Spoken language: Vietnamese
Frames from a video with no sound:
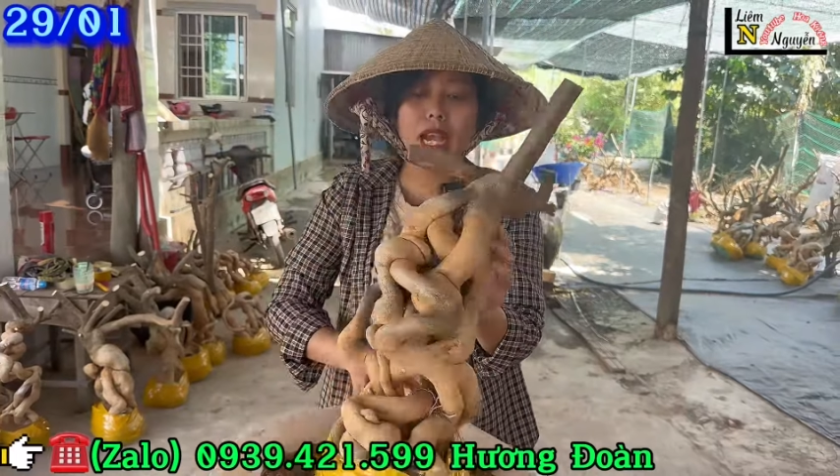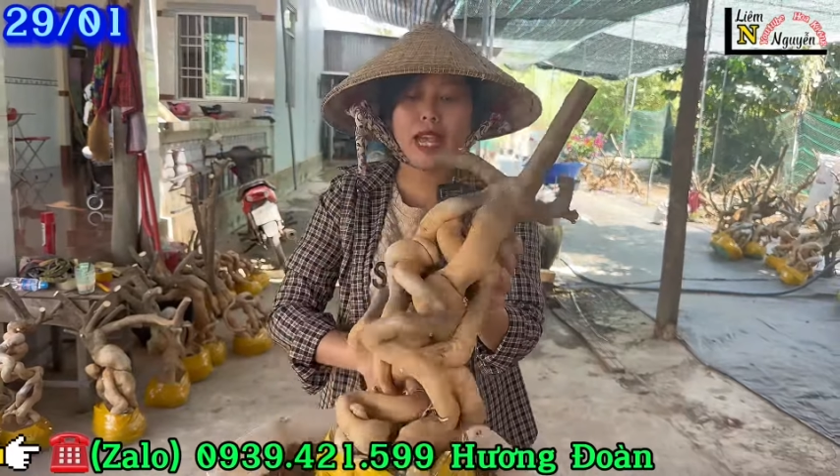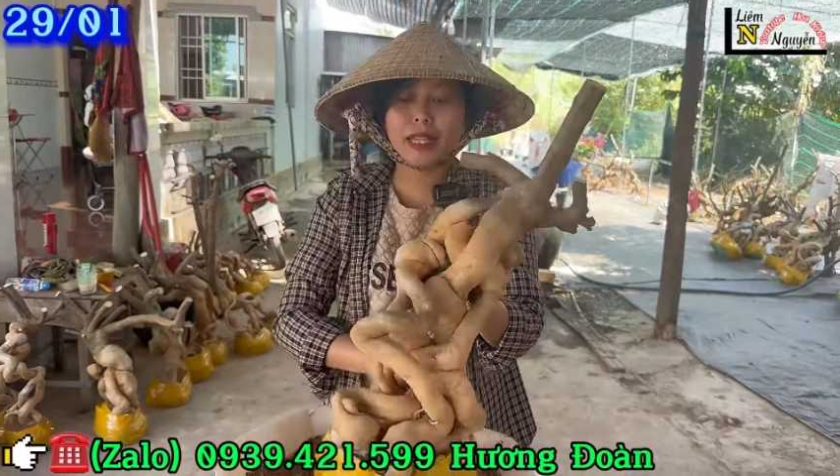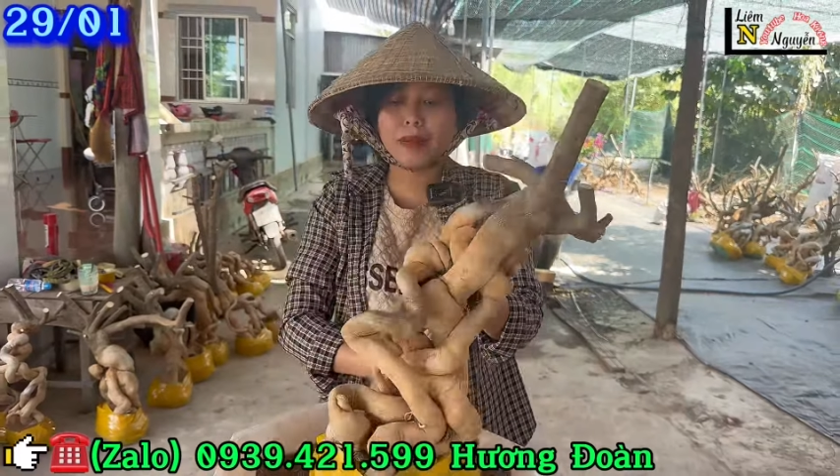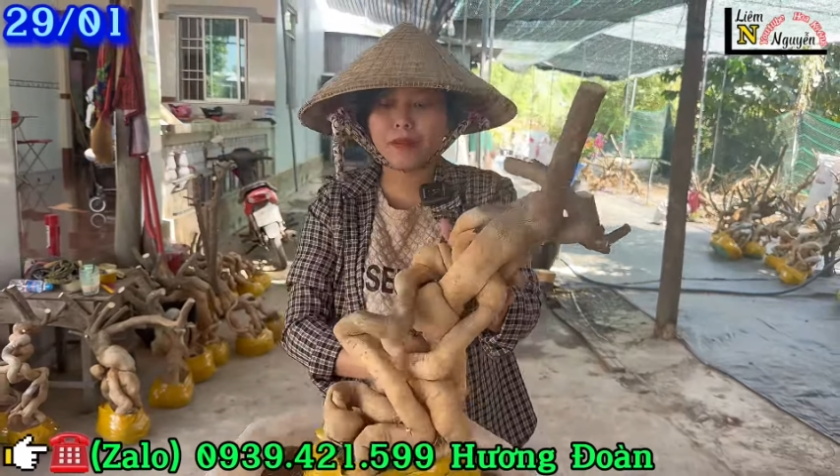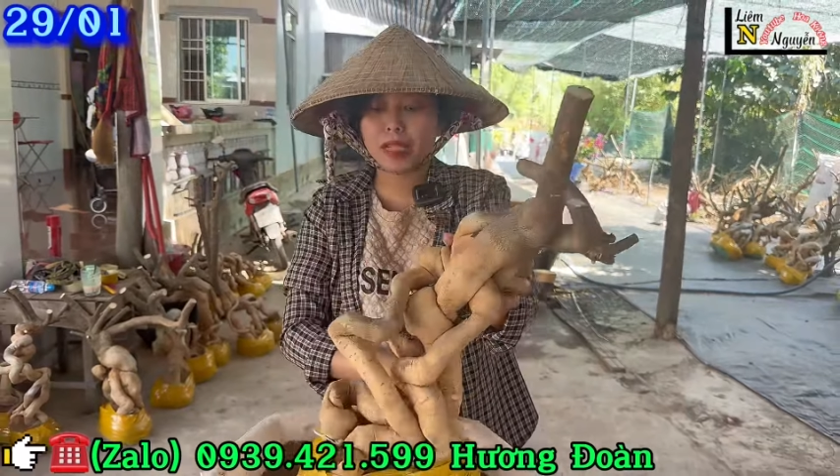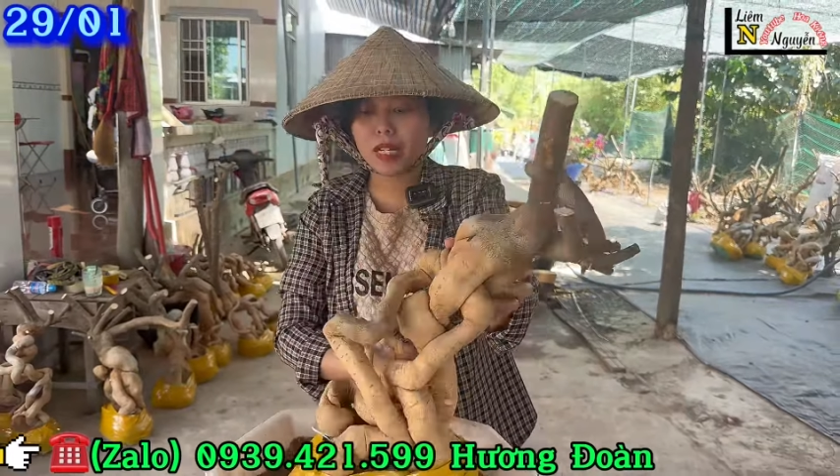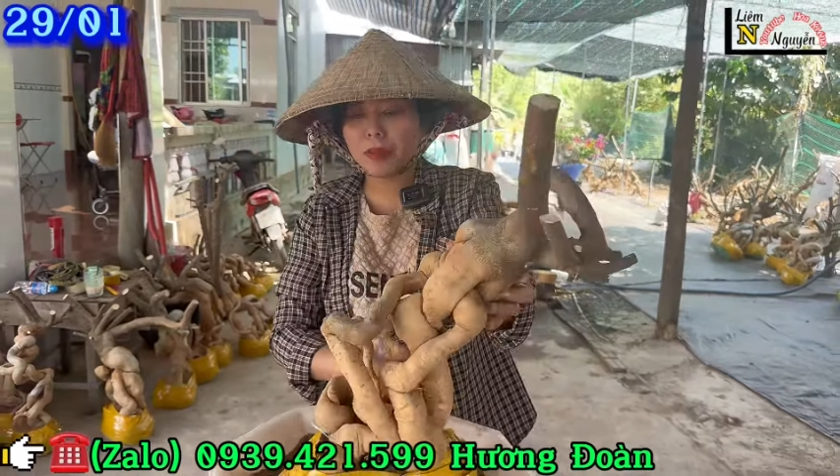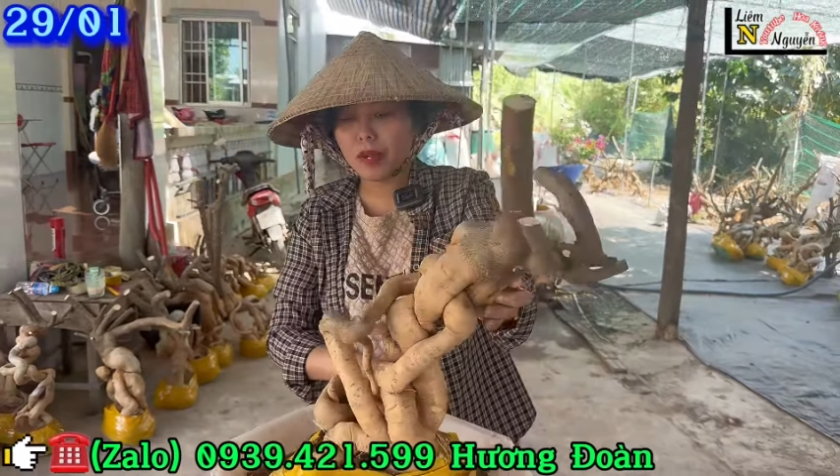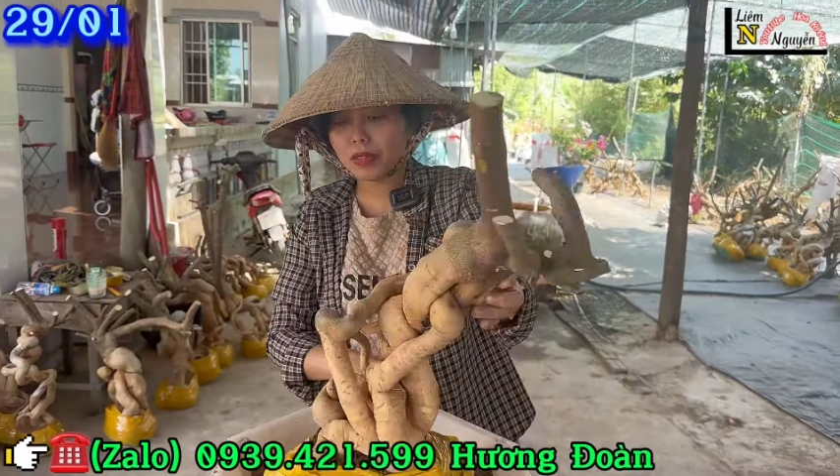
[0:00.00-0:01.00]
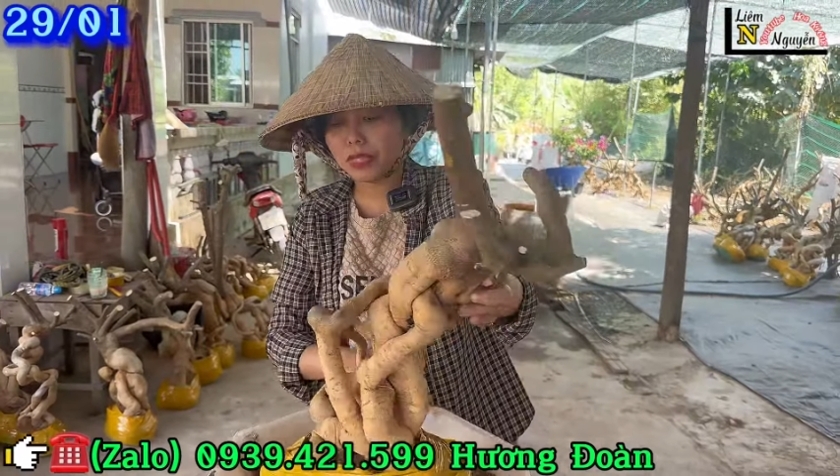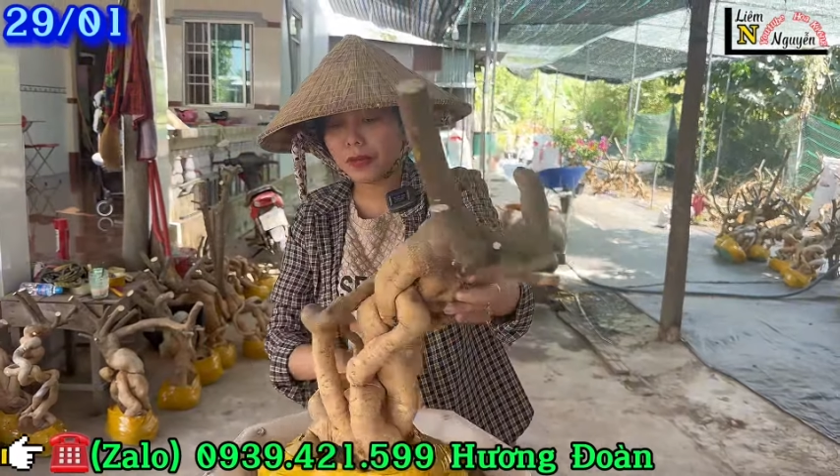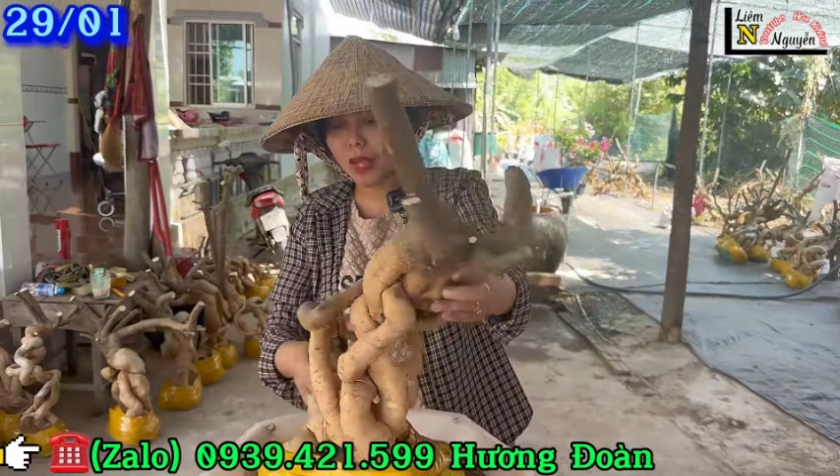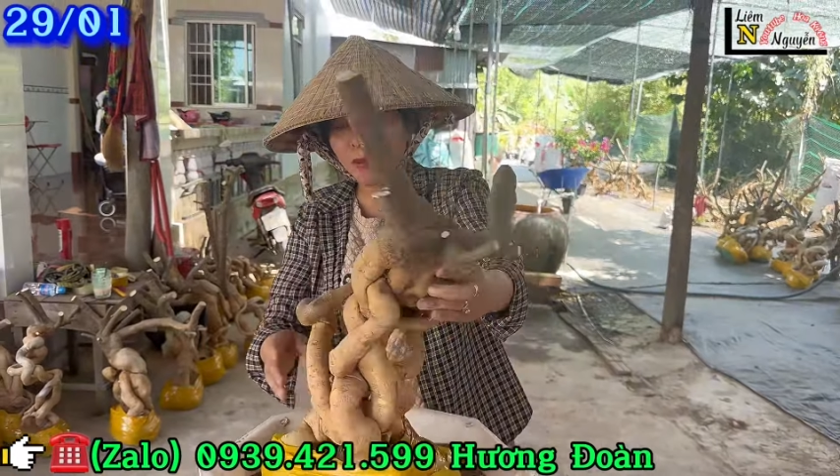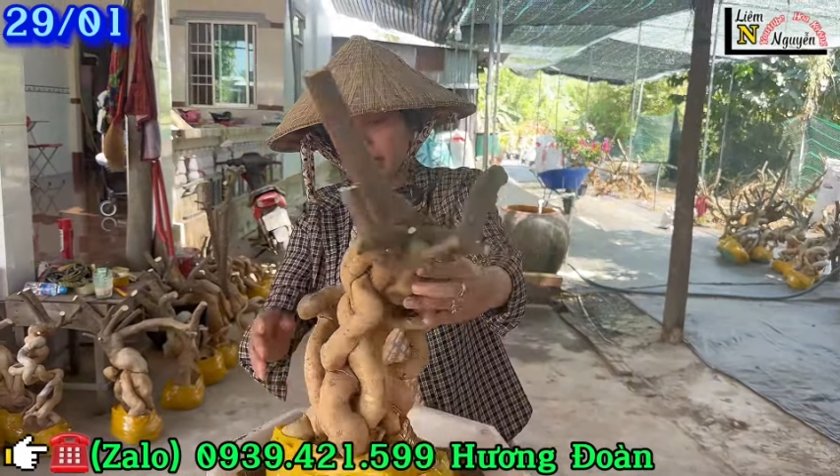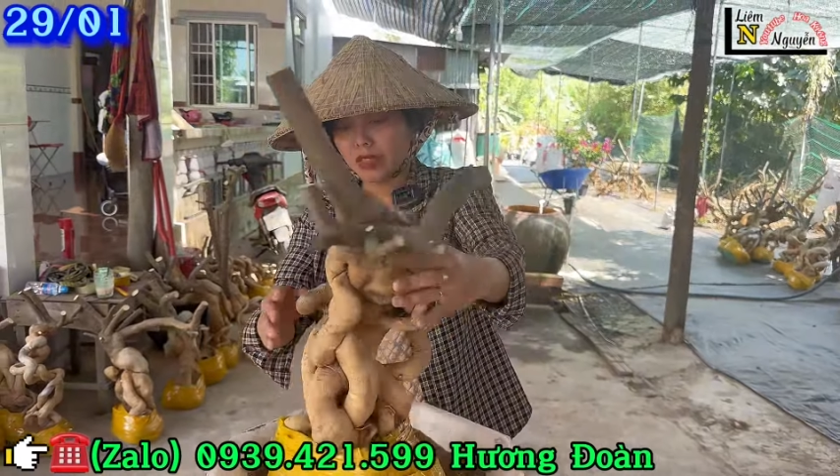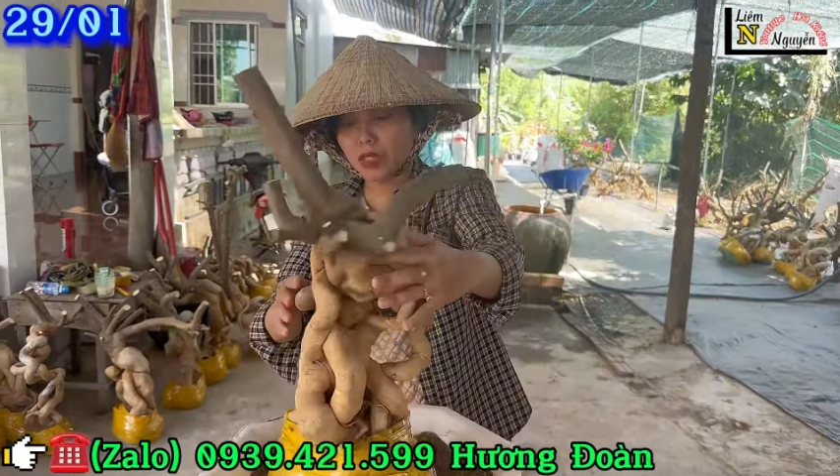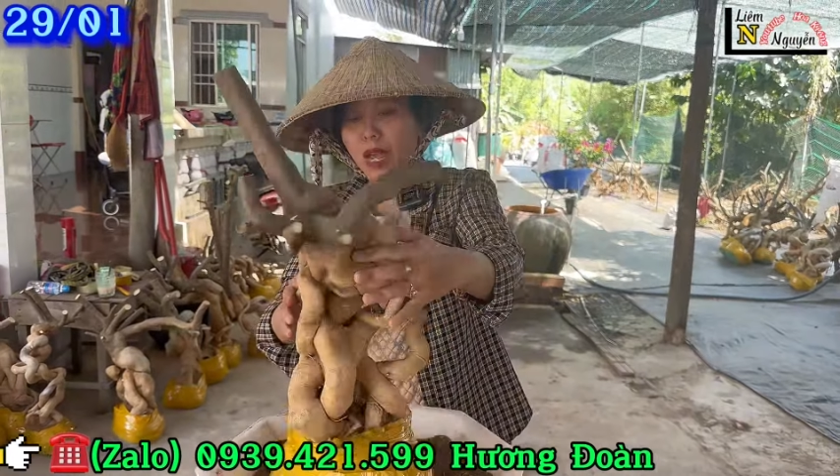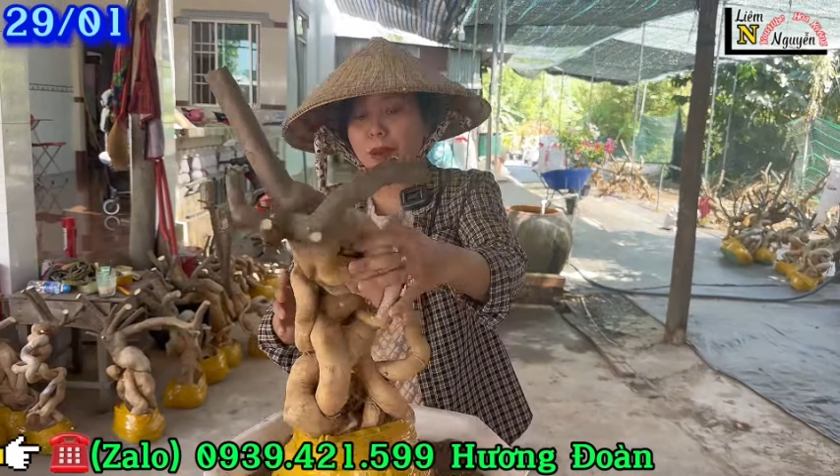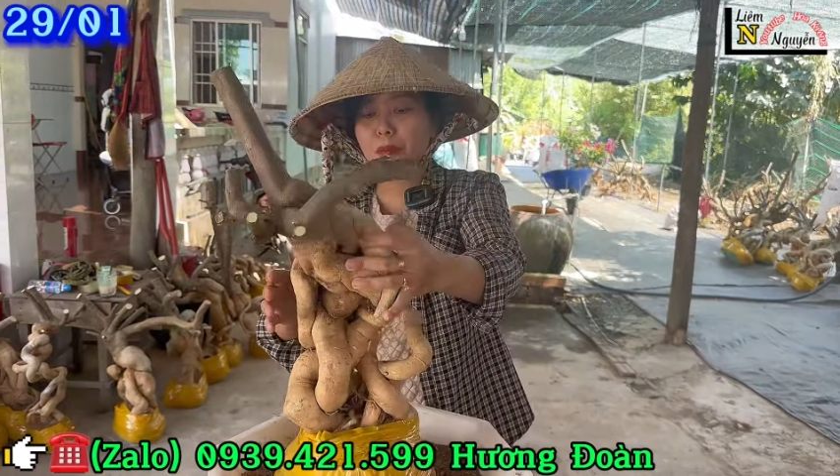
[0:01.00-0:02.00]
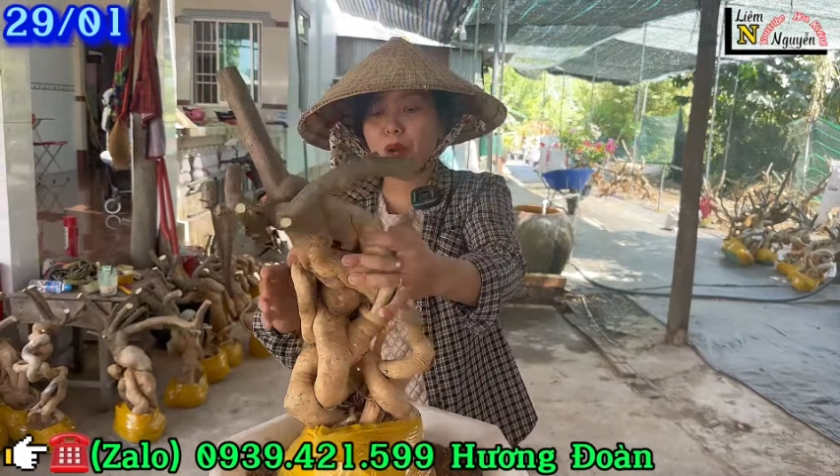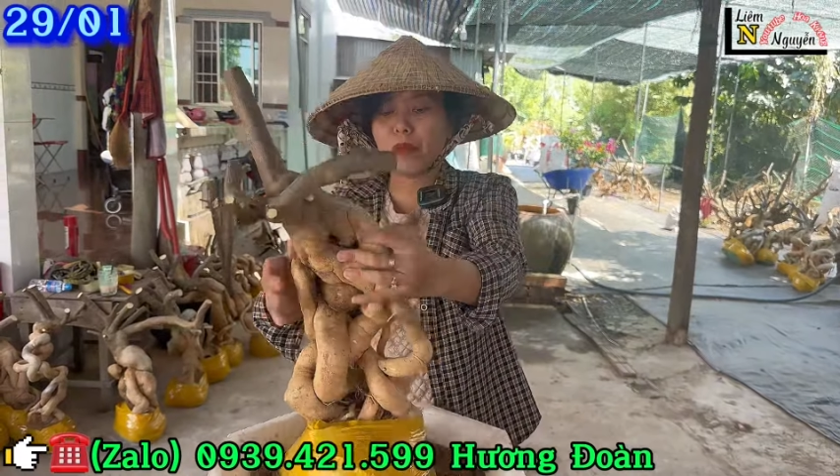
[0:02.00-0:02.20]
240 bao ship cho mã số 21